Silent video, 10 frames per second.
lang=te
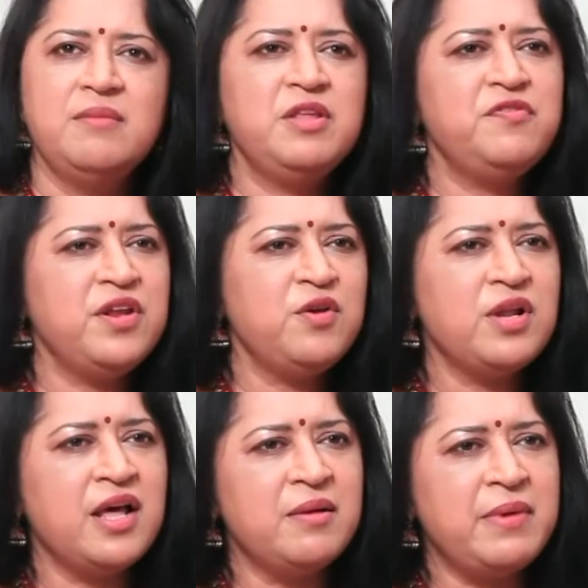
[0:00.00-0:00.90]
మీరు ఫ్రీ
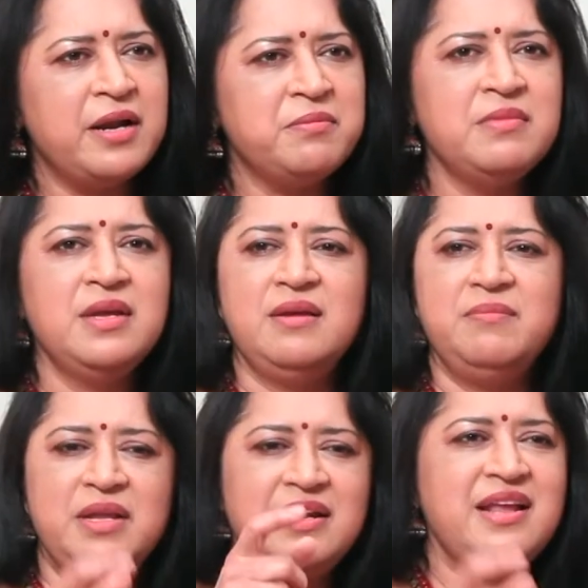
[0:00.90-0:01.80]
ఉన్నారా మేడం
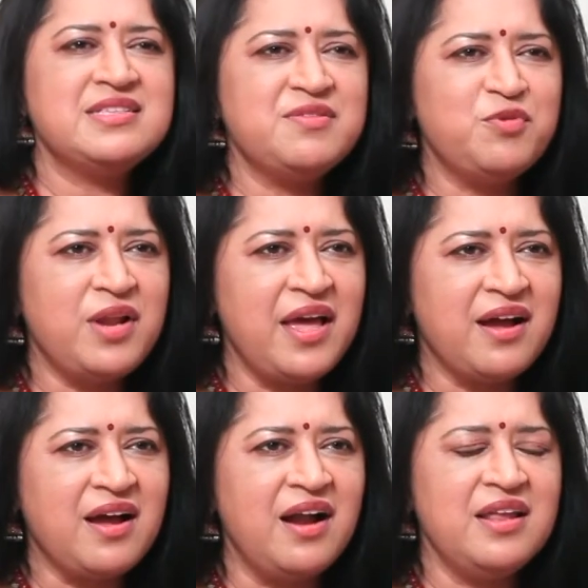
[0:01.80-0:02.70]
మీ డేట్స్ ఇవి ఉన్నాయా
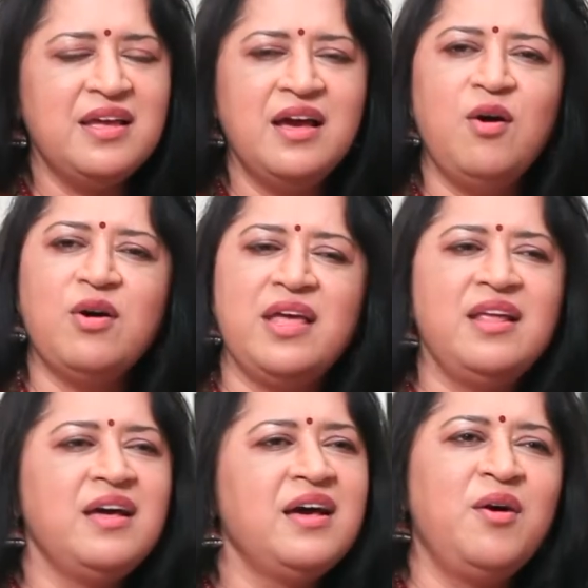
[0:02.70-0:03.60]
ఖాళీ ఓకే
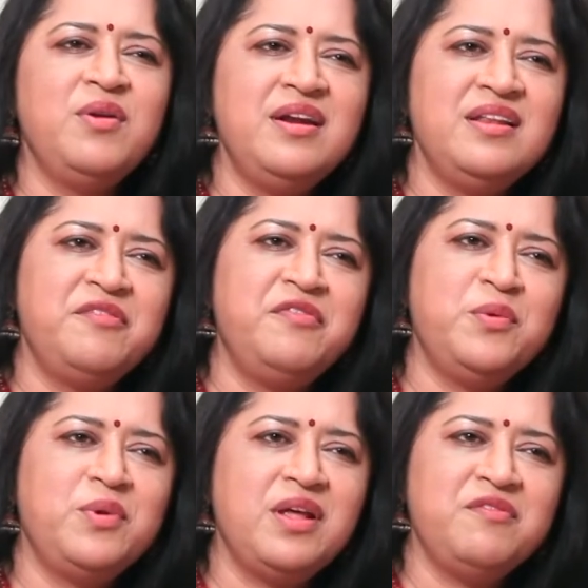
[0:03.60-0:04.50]
అవునండి నేను ఫ్రీ
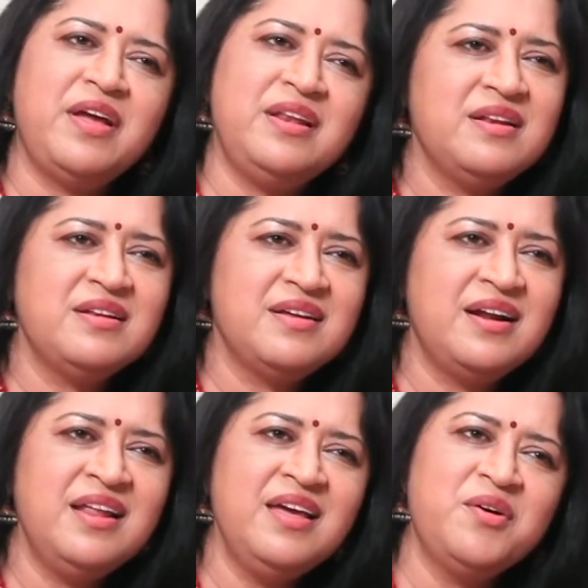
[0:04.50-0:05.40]
ఉన్నాను ఫైన్
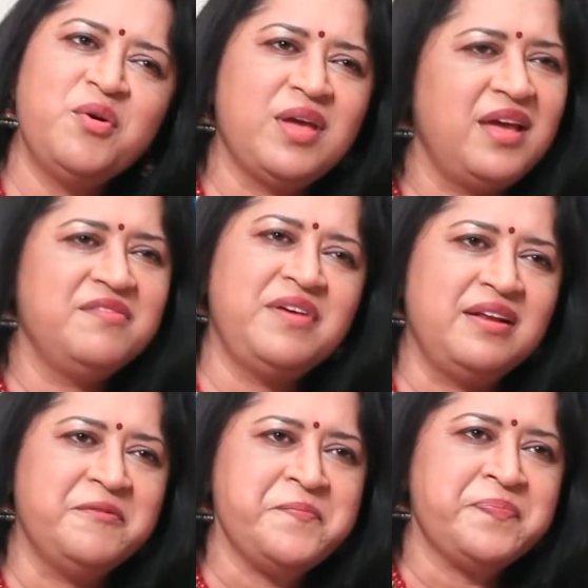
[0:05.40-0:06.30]
అంటే ఓకే
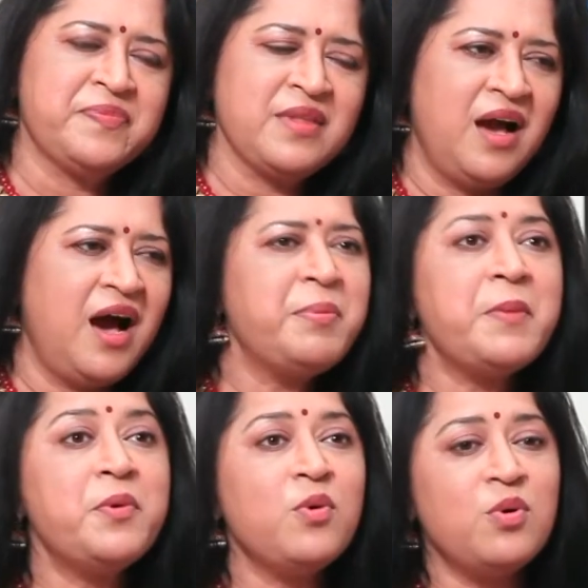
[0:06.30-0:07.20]
ఫైన్
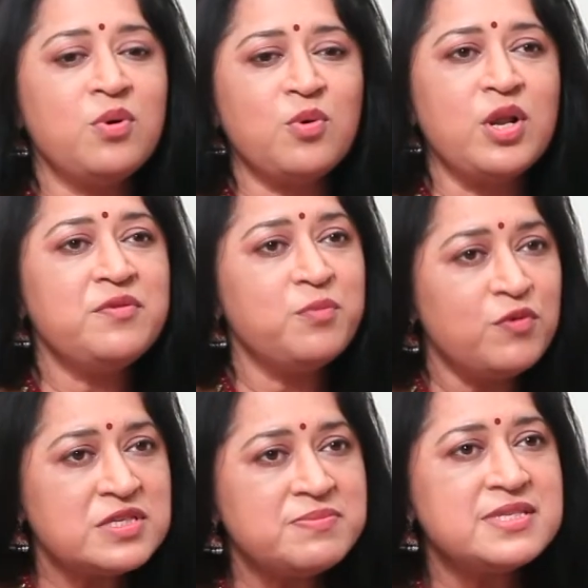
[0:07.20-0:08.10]
అప్పుడప్పుడు కొన్ని
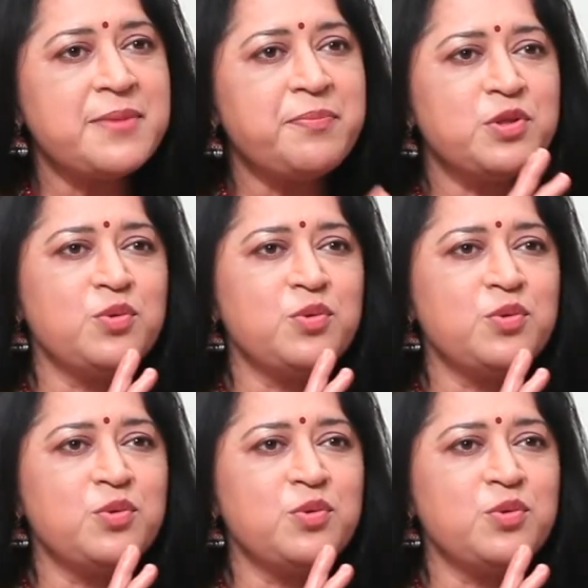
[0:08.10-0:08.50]
మూవీస్ మిస్ అయిపోతూ